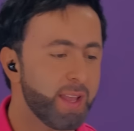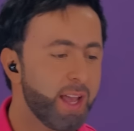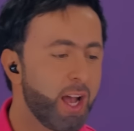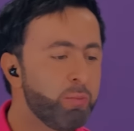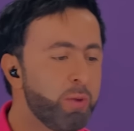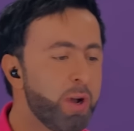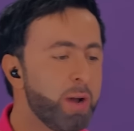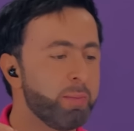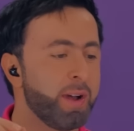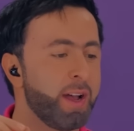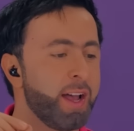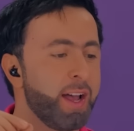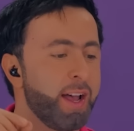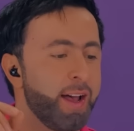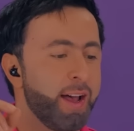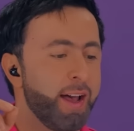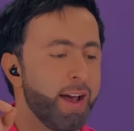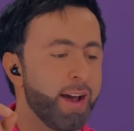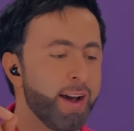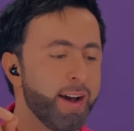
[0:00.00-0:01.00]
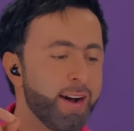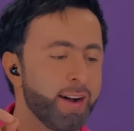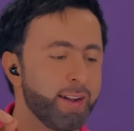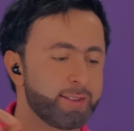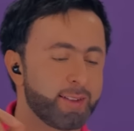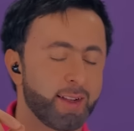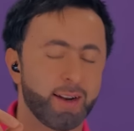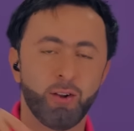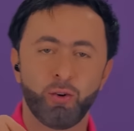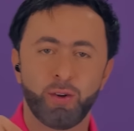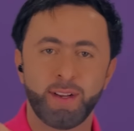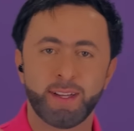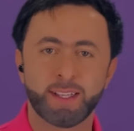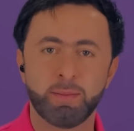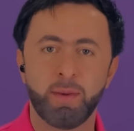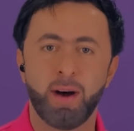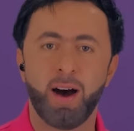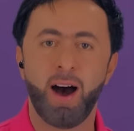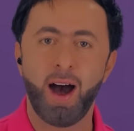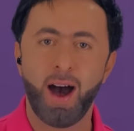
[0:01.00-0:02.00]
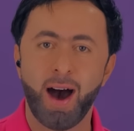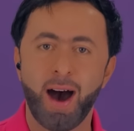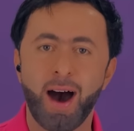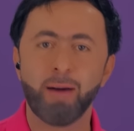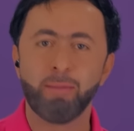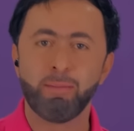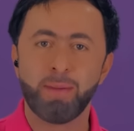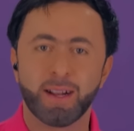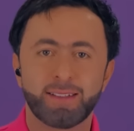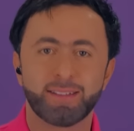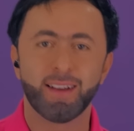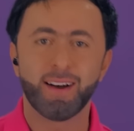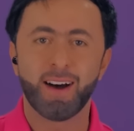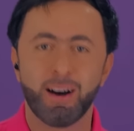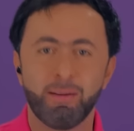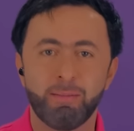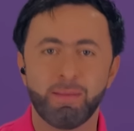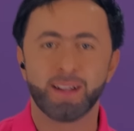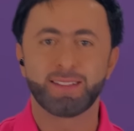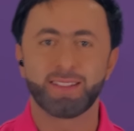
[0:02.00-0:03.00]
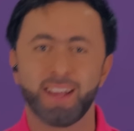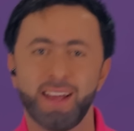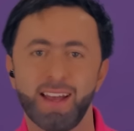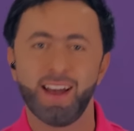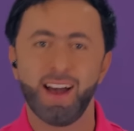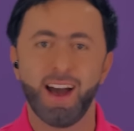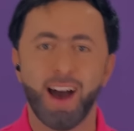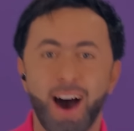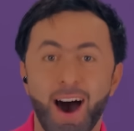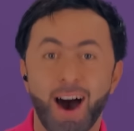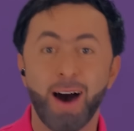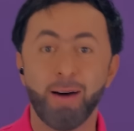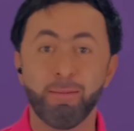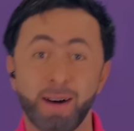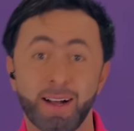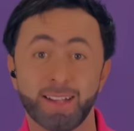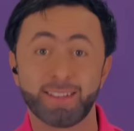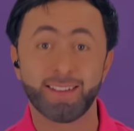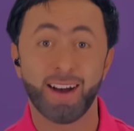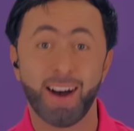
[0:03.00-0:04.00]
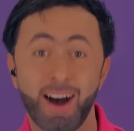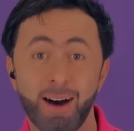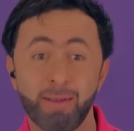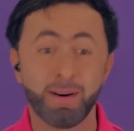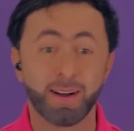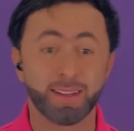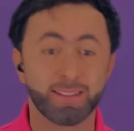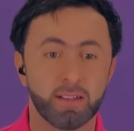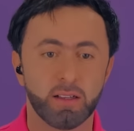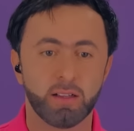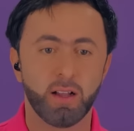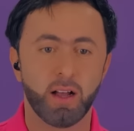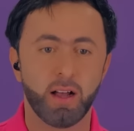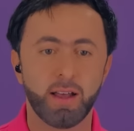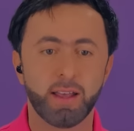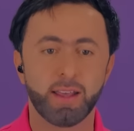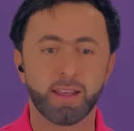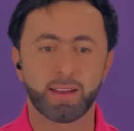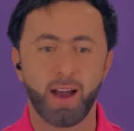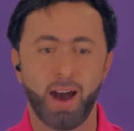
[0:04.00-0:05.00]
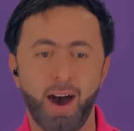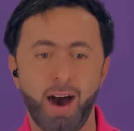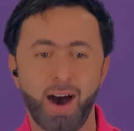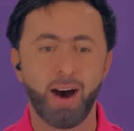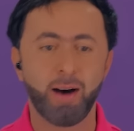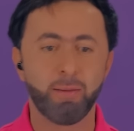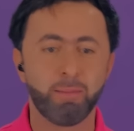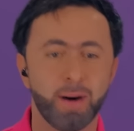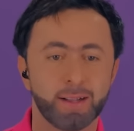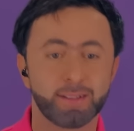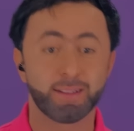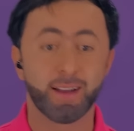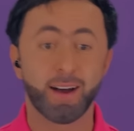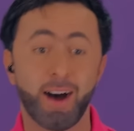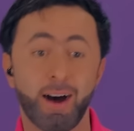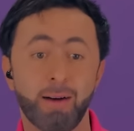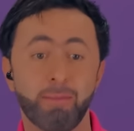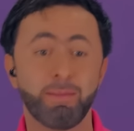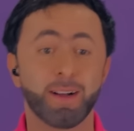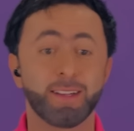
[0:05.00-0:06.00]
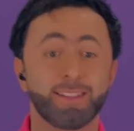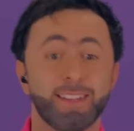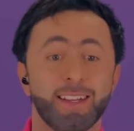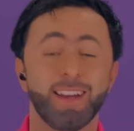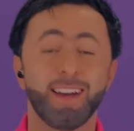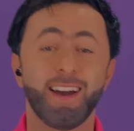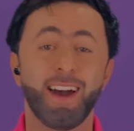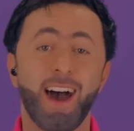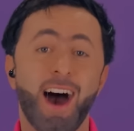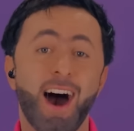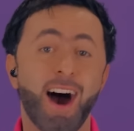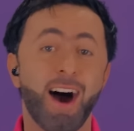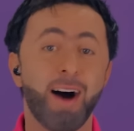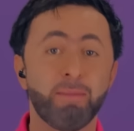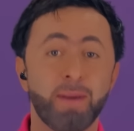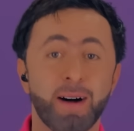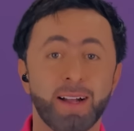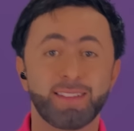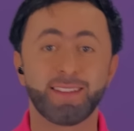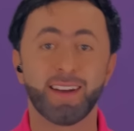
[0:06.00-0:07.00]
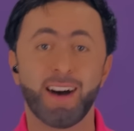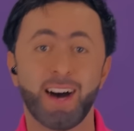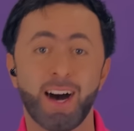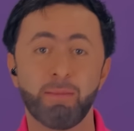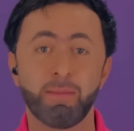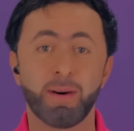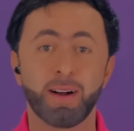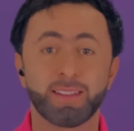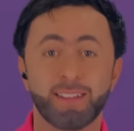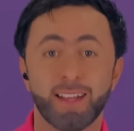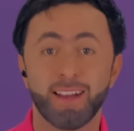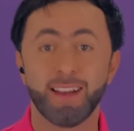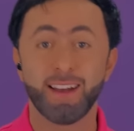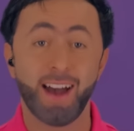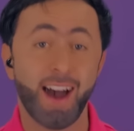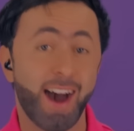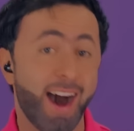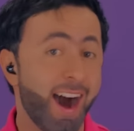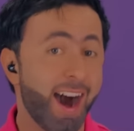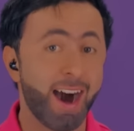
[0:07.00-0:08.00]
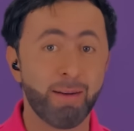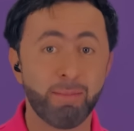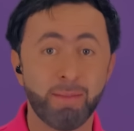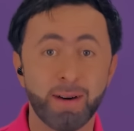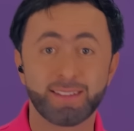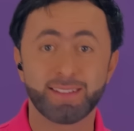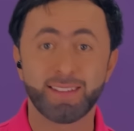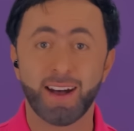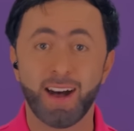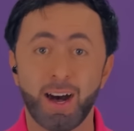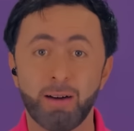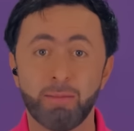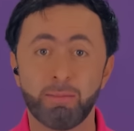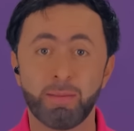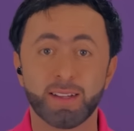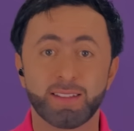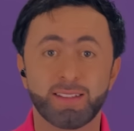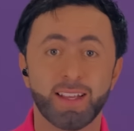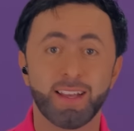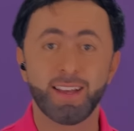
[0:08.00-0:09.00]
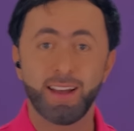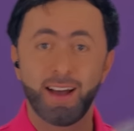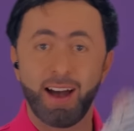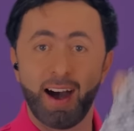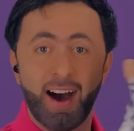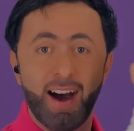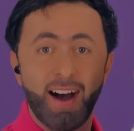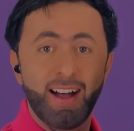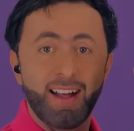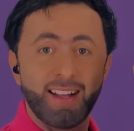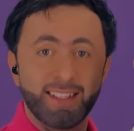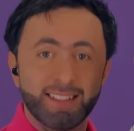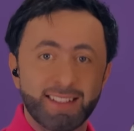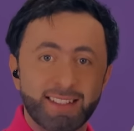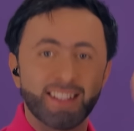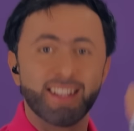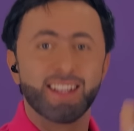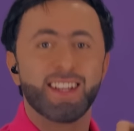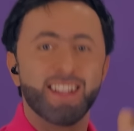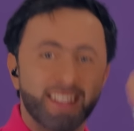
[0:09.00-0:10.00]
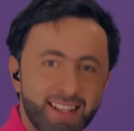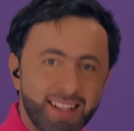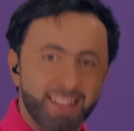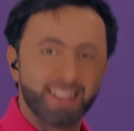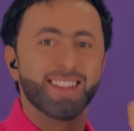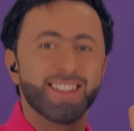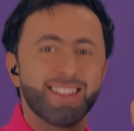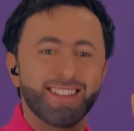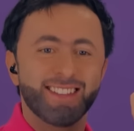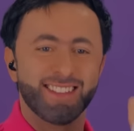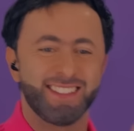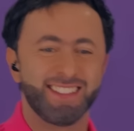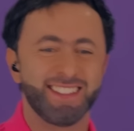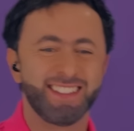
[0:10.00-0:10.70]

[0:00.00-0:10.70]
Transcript: المهم آه، ترى اغنيه اسمها ابتا تاباتي ابتا بات لا هيك ابتا تاباتي ابتا تاباتي ابتا تاباتي ا ديريريري